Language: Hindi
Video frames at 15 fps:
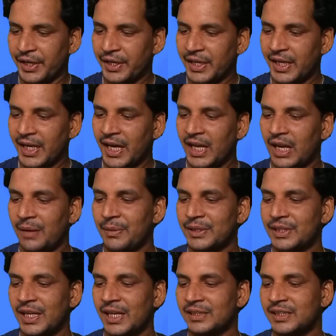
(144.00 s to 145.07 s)
इनके अलावा
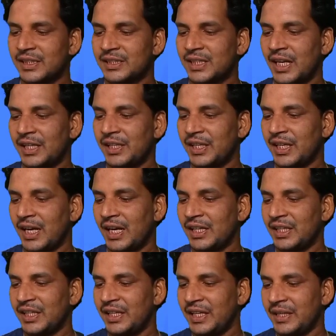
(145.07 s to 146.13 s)
जिला शिक्षा
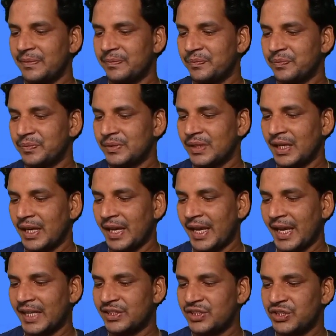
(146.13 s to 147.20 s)
अधिकारी
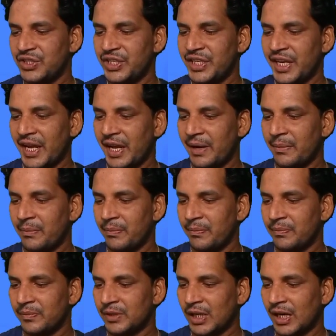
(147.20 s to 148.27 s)
एसडीएम
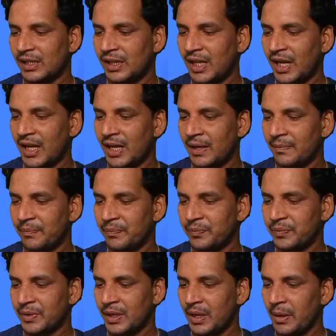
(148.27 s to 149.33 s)
थानला
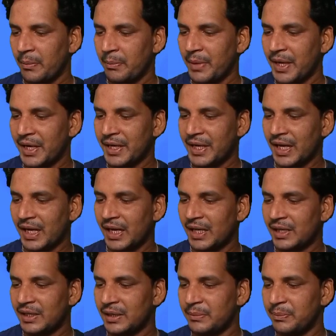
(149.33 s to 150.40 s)

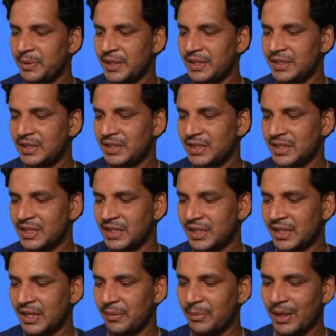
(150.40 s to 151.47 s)
मेघनगर बीसी
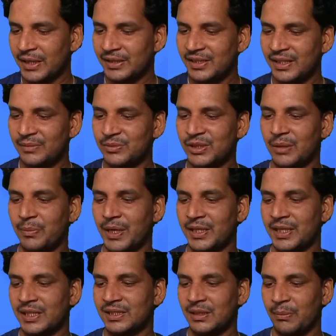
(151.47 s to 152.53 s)
के माध्यम से
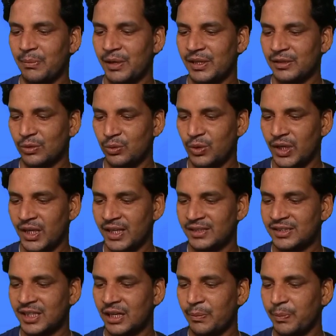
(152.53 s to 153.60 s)
बैठक सम्मिलित हुए हैं
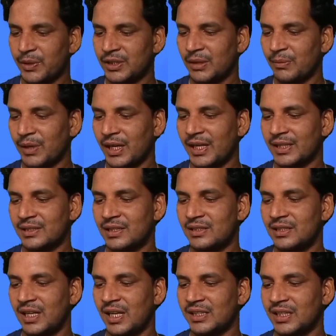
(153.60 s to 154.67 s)
सर्वप्रथम कलेक्टर
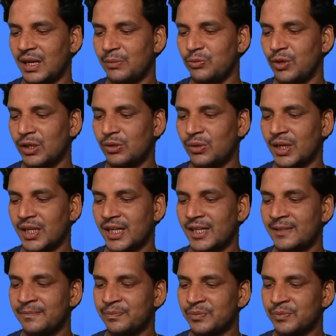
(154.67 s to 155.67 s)
जिला झाबुआ द्वारा